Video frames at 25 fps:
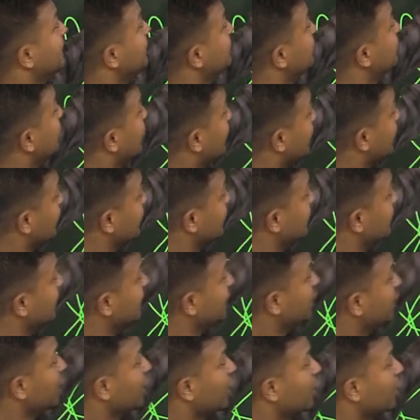एलिलिक
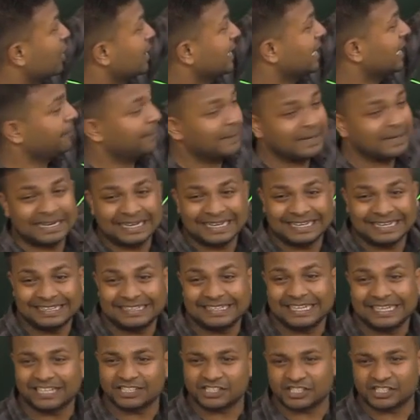और या फिर
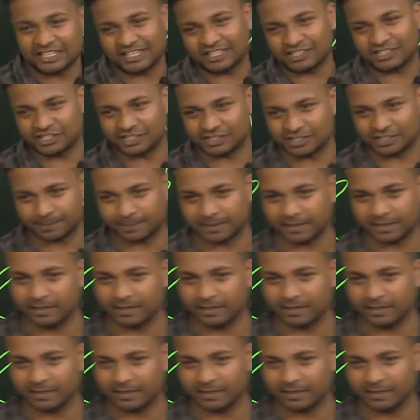इंटरजेनिक चीजें पढ़ी